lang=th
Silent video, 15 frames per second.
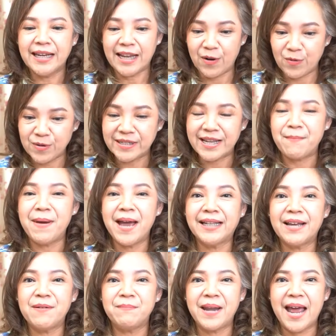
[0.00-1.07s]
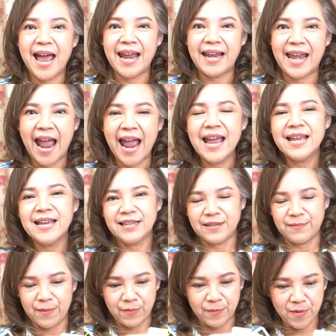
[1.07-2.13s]
แต่คุณสามารถทำได้นะ
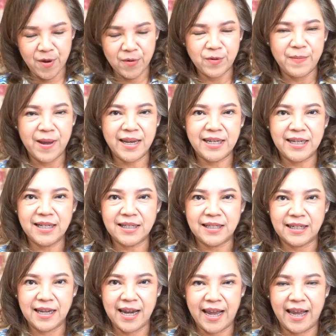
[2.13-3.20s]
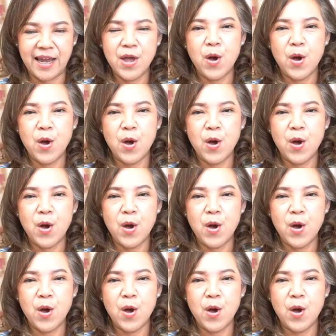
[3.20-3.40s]
สำหรับคุณพ่อคุณแม่ที่เกิดใน